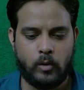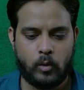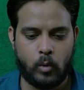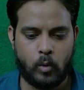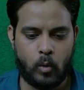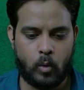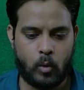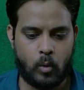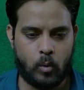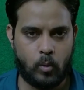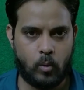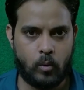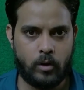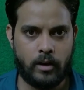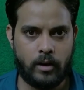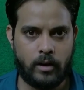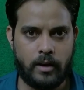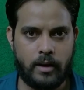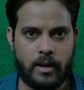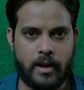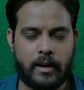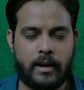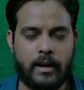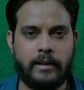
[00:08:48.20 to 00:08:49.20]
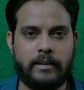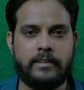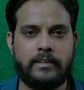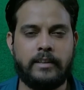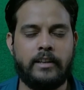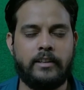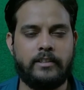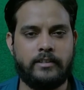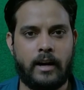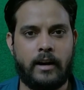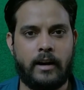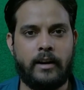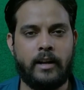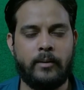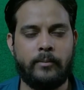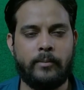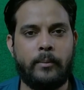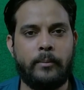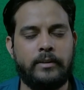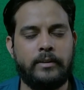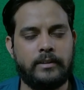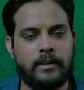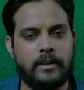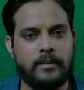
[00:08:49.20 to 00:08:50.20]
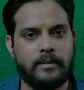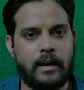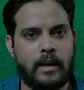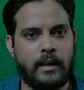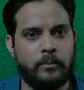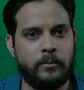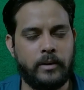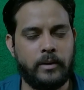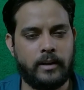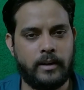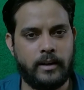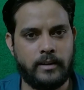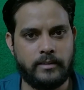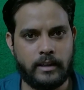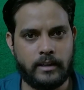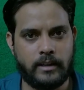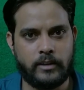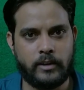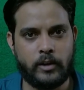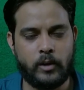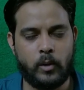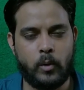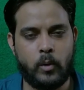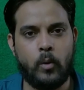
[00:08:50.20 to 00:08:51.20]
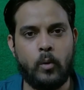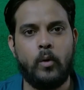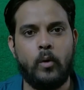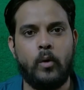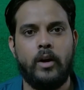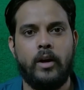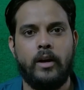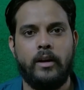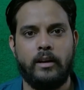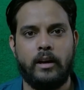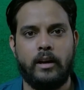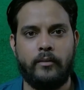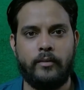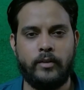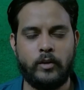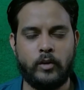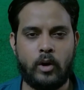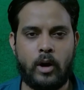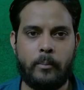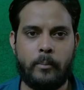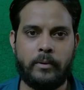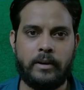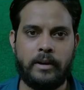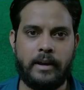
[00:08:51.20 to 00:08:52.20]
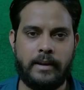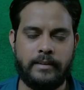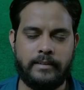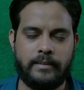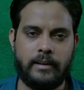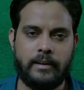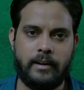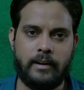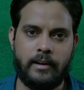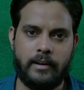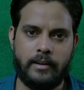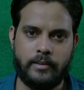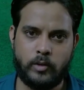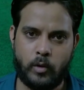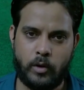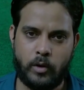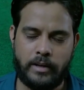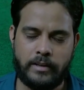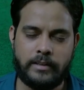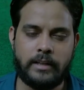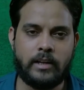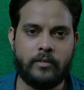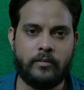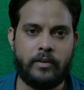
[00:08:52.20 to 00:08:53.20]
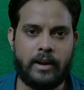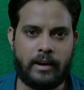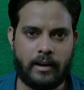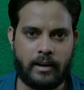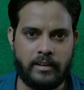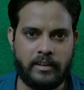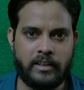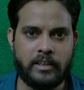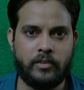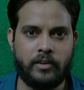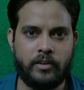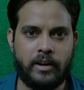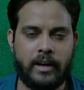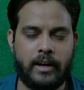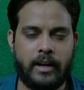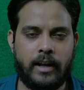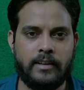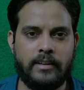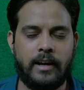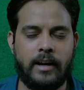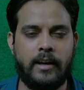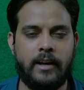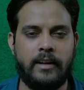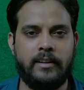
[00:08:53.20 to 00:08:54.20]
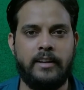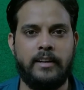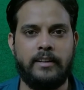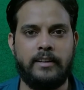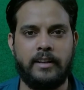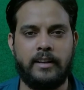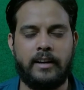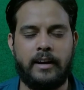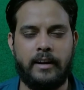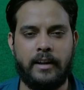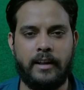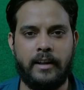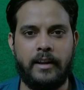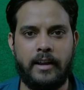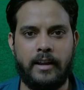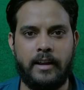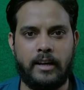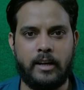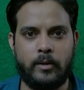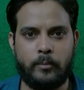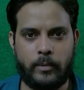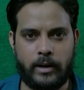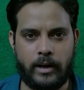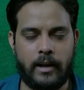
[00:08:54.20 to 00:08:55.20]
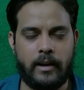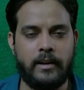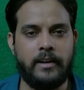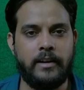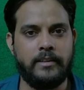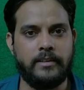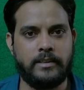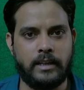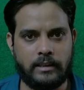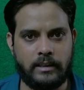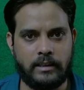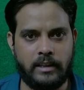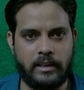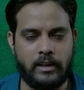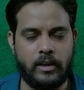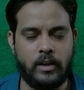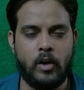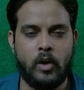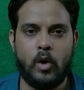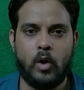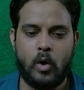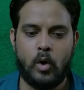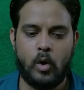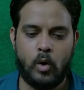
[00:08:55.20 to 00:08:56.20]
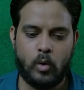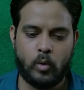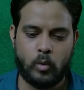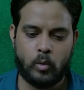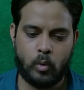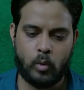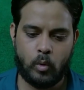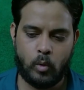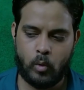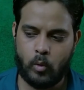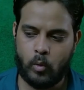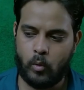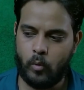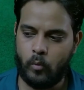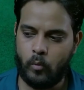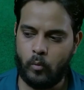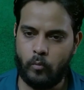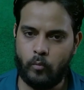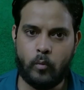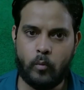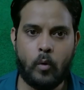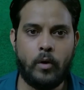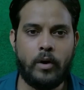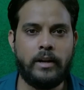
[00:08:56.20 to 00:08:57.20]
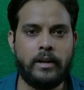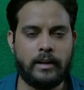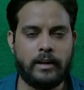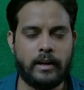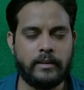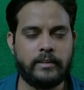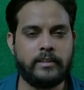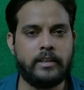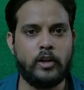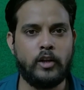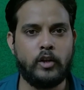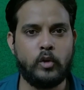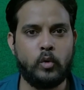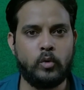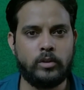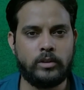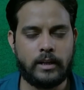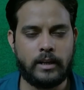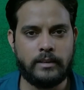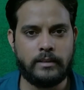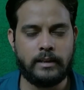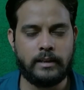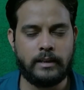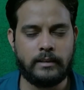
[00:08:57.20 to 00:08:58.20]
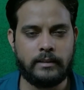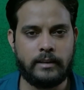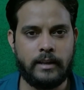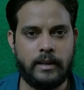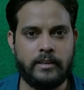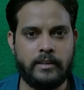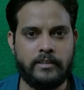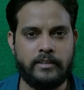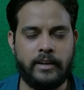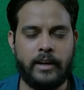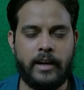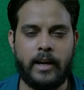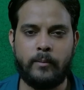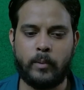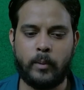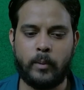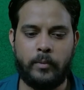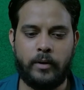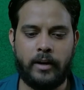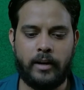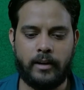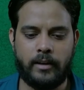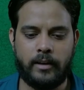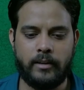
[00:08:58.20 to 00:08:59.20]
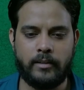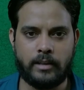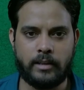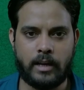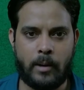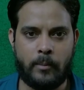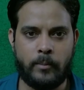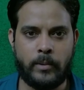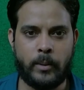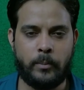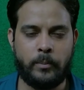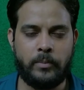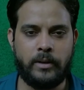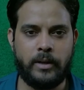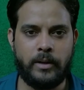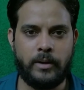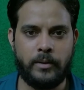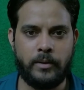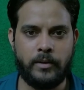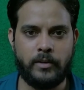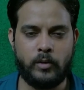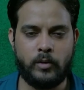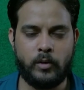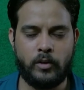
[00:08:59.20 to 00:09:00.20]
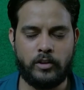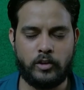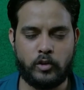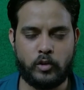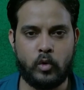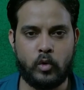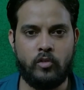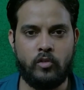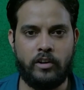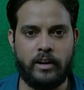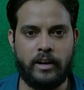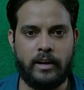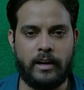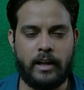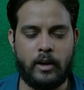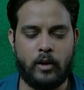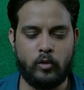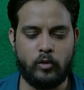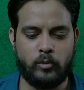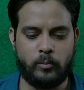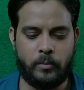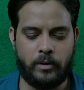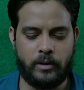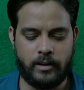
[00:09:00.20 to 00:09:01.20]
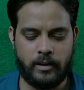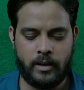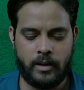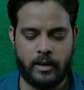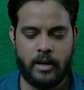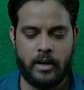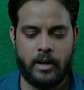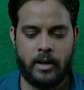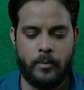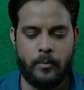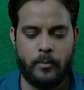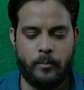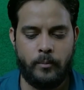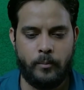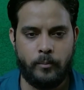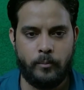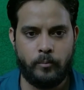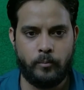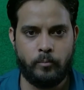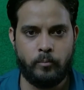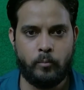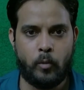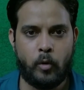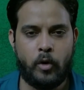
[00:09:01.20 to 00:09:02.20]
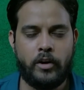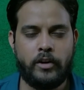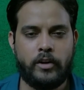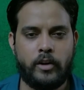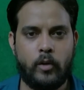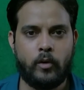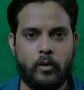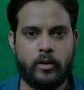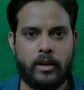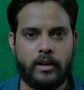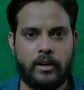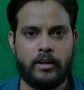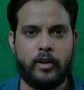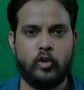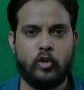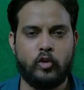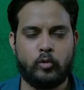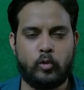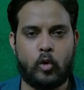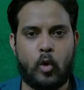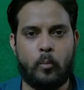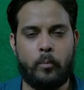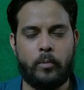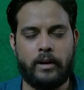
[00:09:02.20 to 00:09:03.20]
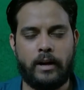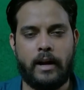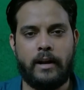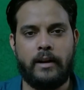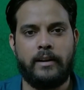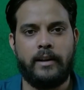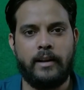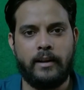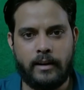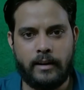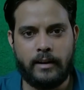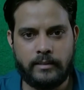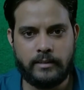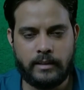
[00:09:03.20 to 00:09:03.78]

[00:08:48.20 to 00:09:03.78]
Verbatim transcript: वो एक अच्छा स्टार्टअप आप इसके साथ में कर सकते हो अभी जो आपके एजेंट जो एजेंट फैकल्टीज वगैरह ज़्यादा देर तक खड़े रहे पर पढ़ा नहीं सकती तो वो इनका अच्छा यूज़ कर सकते हैं चेयर पे बैठ के सामने अपनी जो स्टूल वगैरह है उस पर मोनिटर को रख के उसको ऊपर राइटिंग कर